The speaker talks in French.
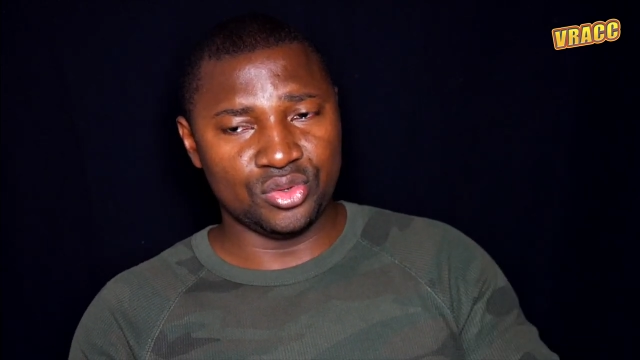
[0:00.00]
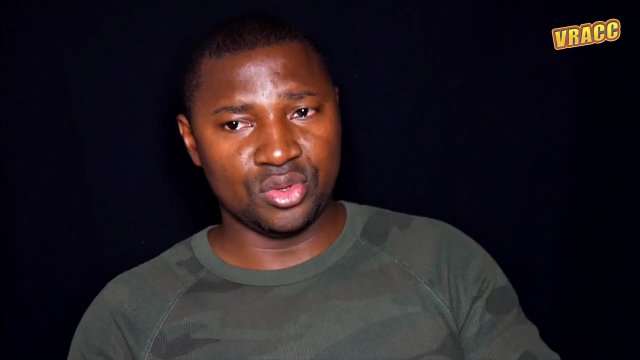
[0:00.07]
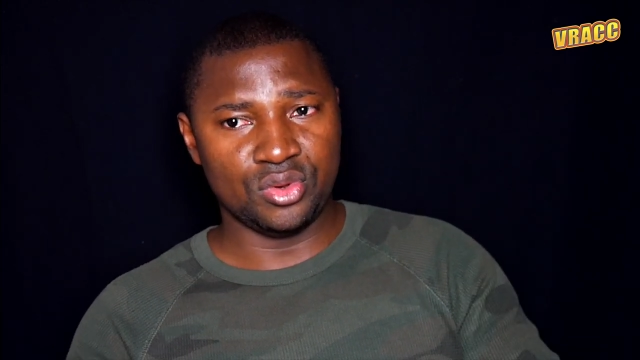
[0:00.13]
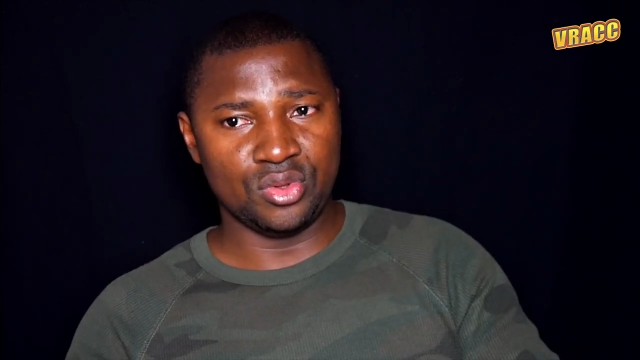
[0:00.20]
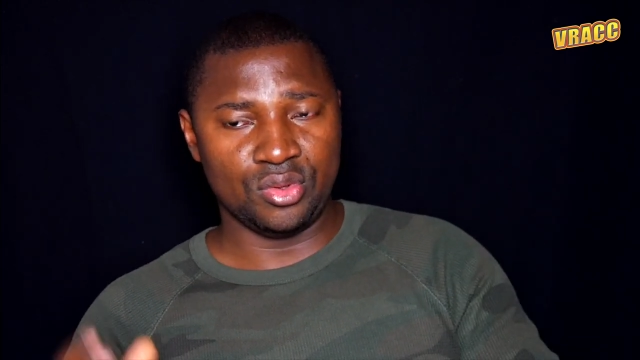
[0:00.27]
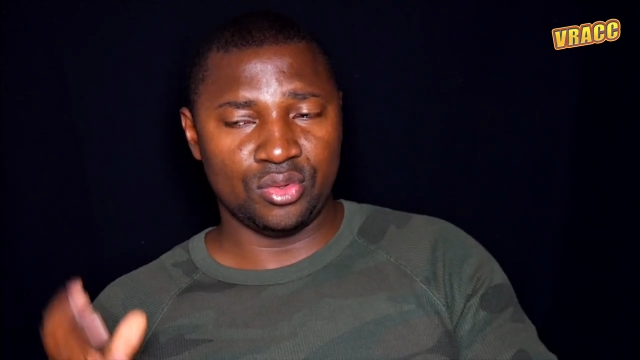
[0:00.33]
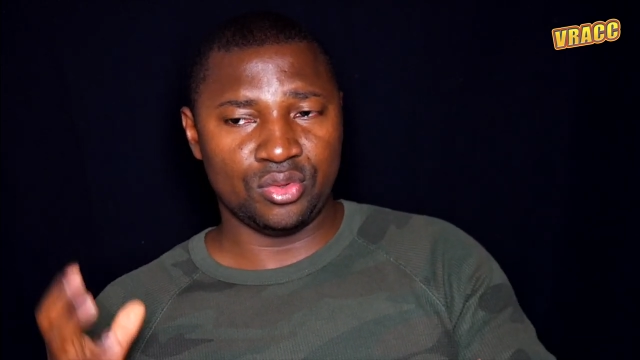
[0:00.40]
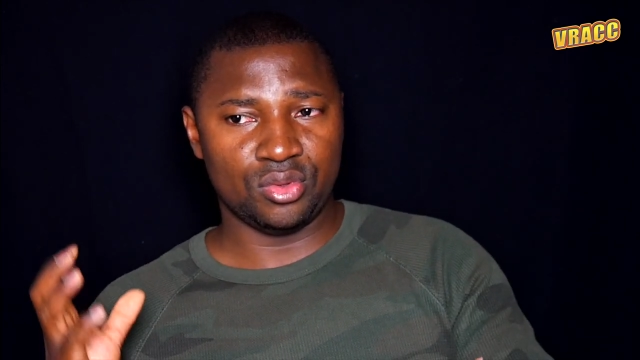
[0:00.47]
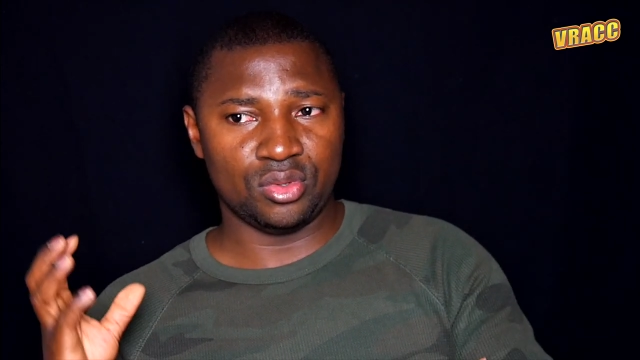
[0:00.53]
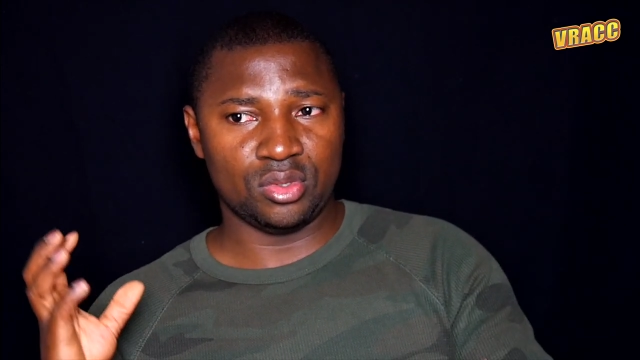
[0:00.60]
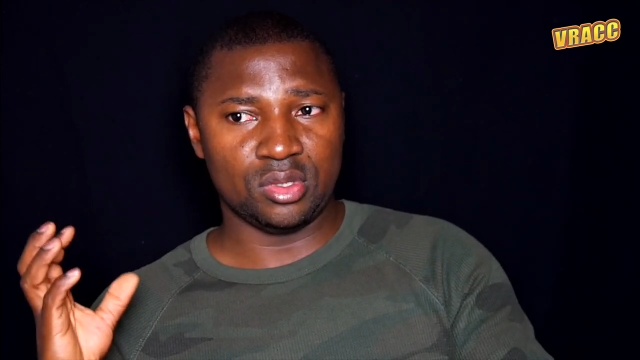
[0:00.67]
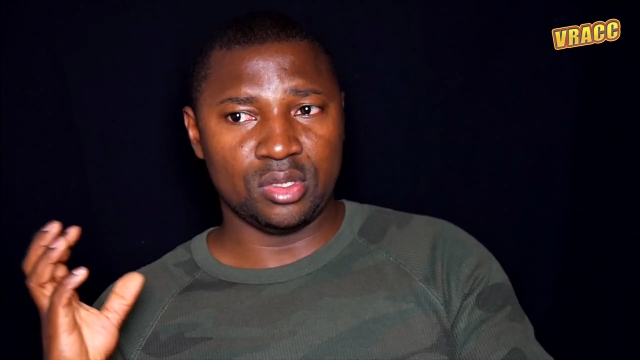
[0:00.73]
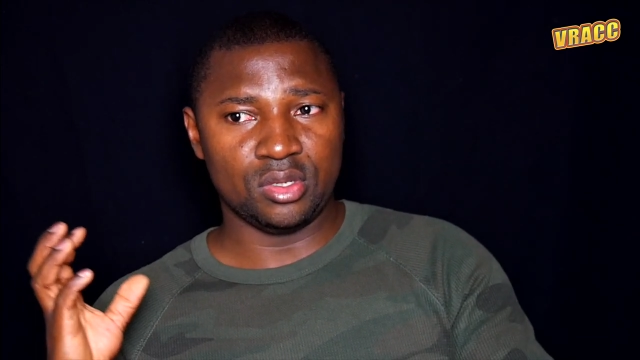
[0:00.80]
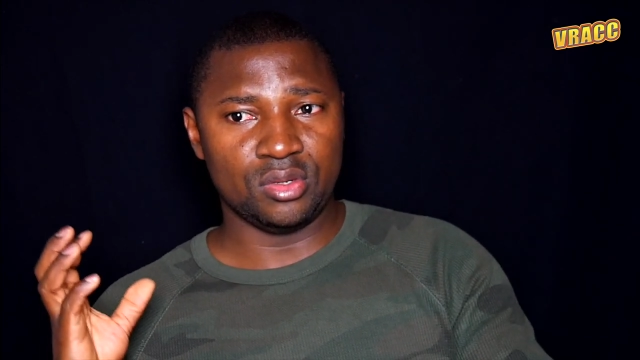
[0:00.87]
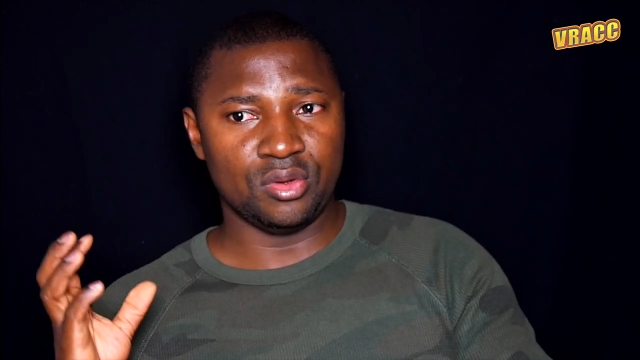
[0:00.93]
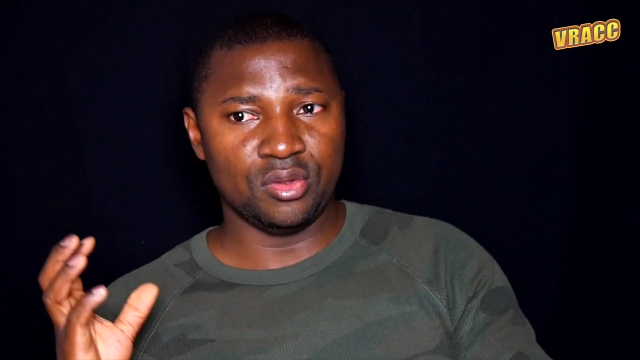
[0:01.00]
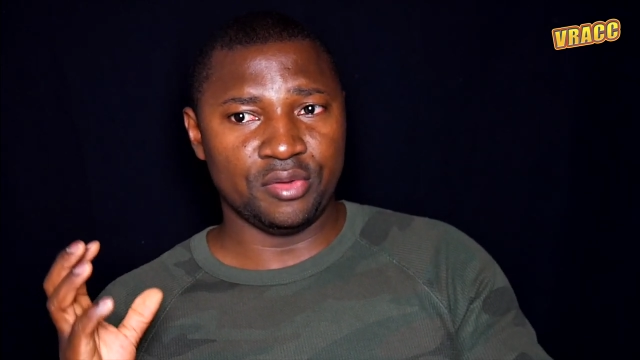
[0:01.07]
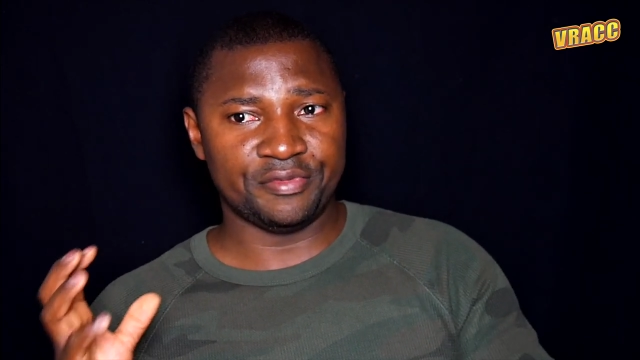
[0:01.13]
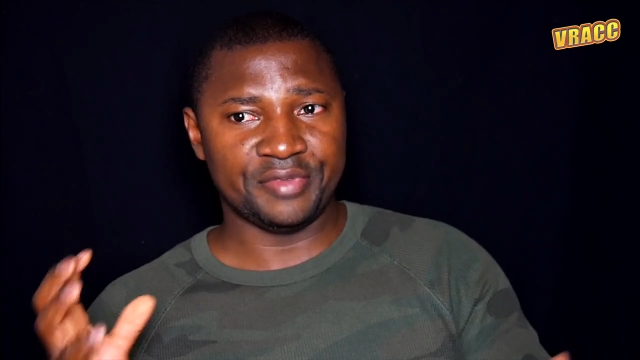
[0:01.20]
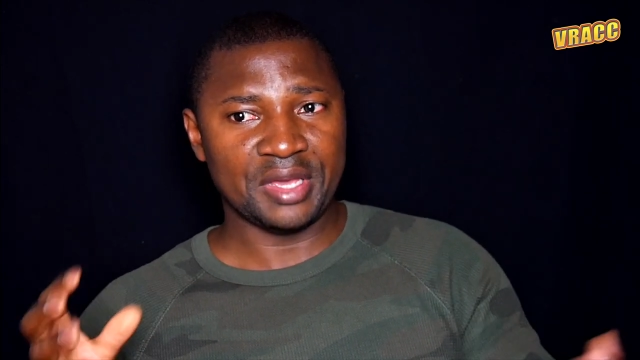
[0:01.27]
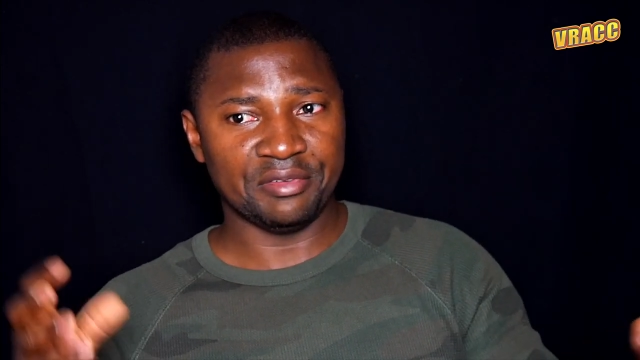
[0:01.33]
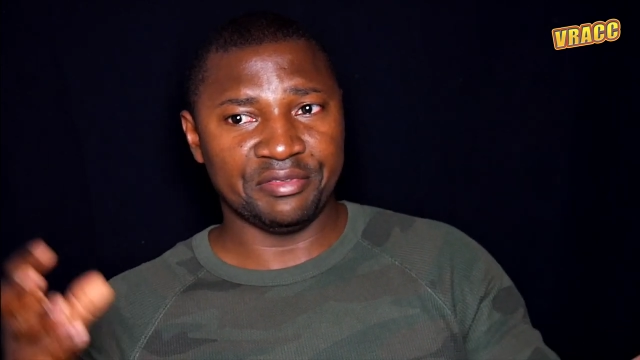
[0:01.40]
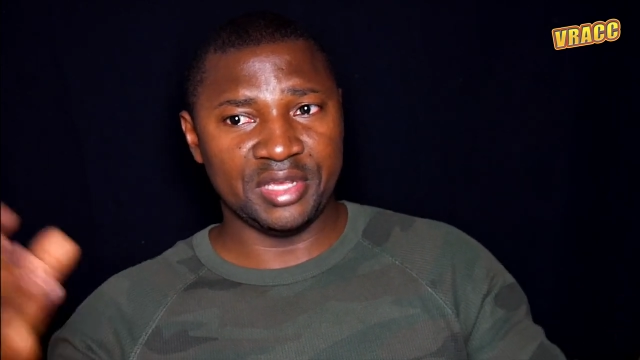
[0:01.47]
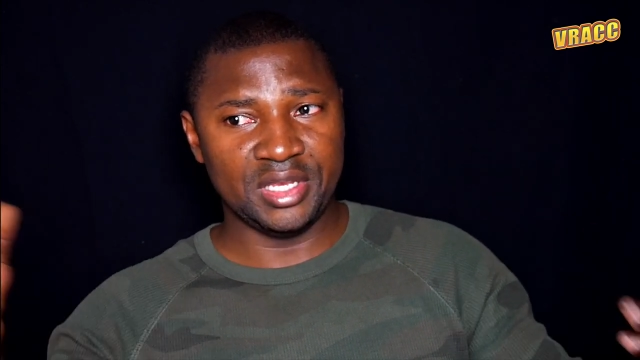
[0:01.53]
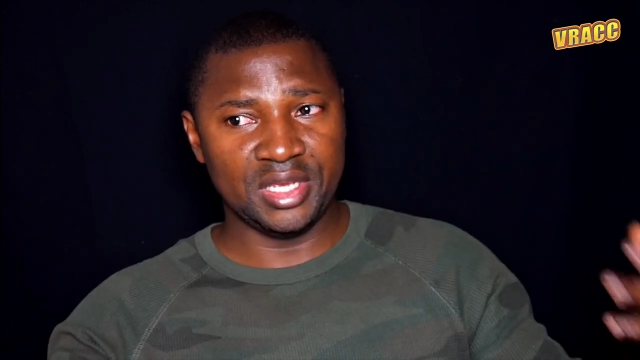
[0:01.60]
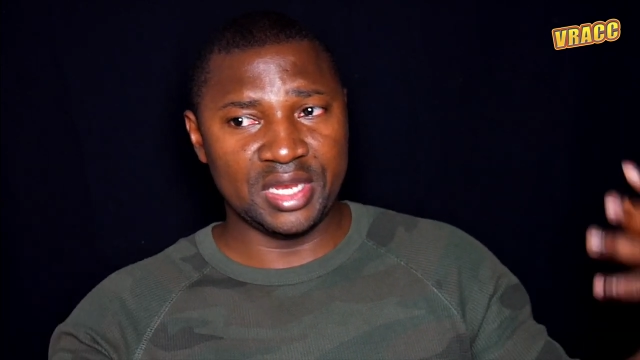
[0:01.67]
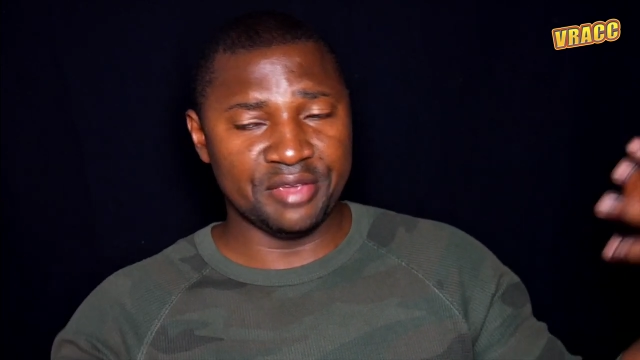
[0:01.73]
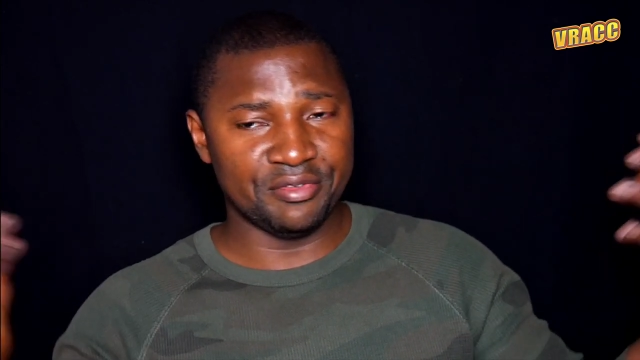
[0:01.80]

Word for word: de, de faire venir des